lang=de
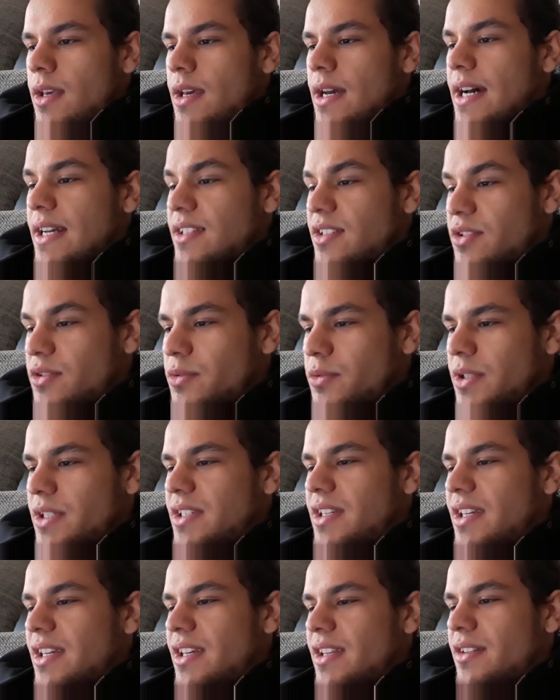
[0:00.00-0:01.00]
Hast du
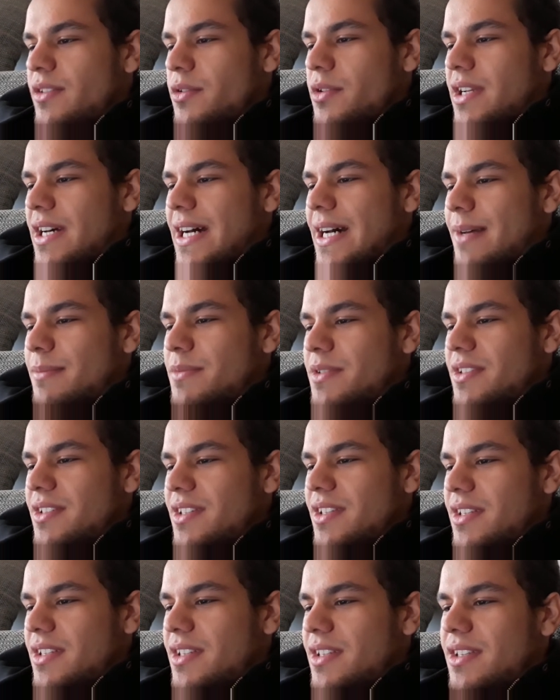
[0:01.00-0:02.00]
Ideen oder haben sie
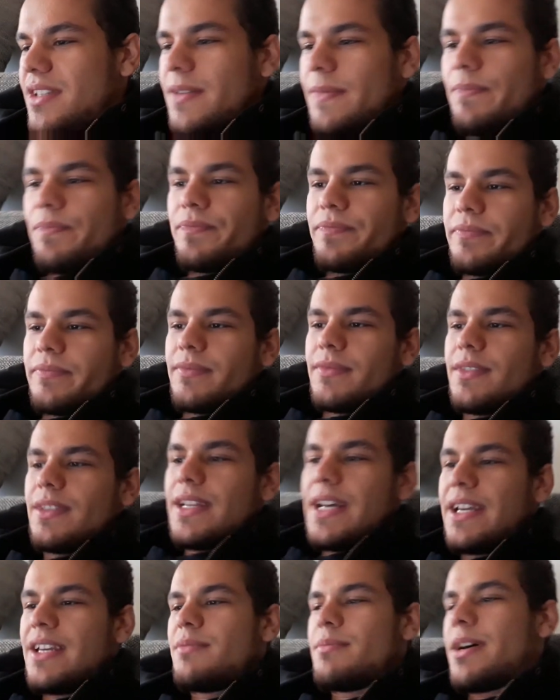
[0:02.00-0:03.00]
dich?
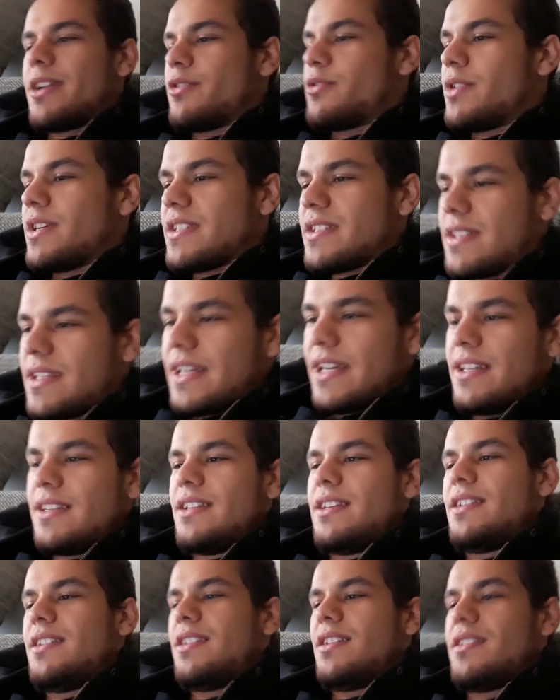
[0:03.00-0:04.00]
Nein, Mann, du hast
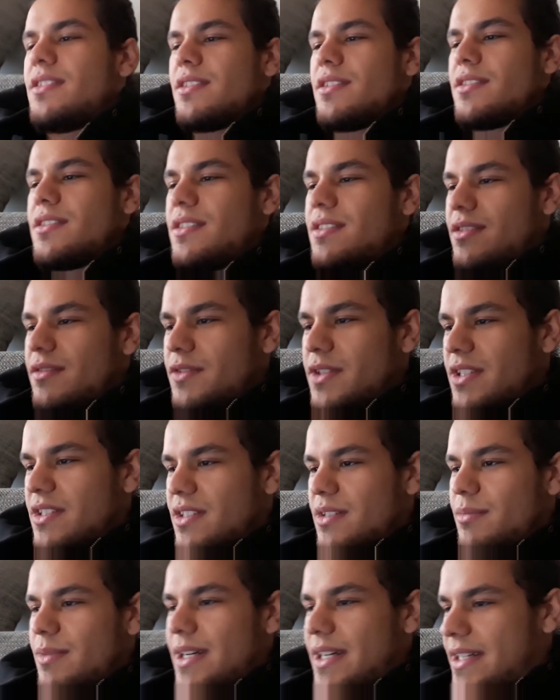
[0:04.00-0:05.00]
keine Ideen, sonst
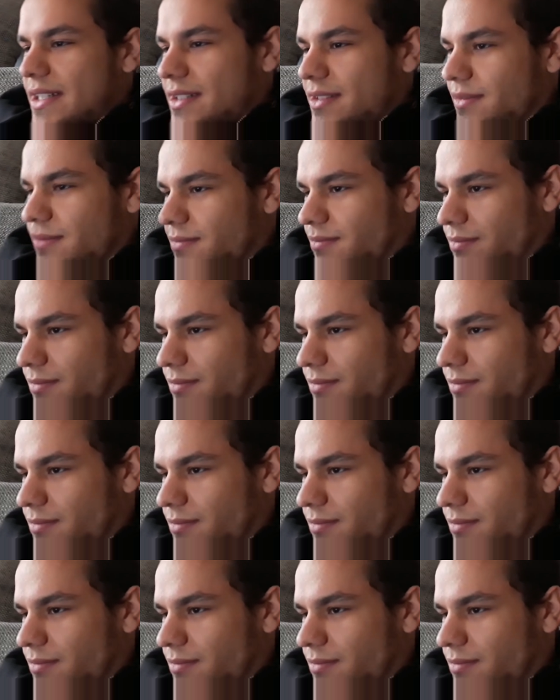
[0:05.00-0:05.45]
würdest du mal,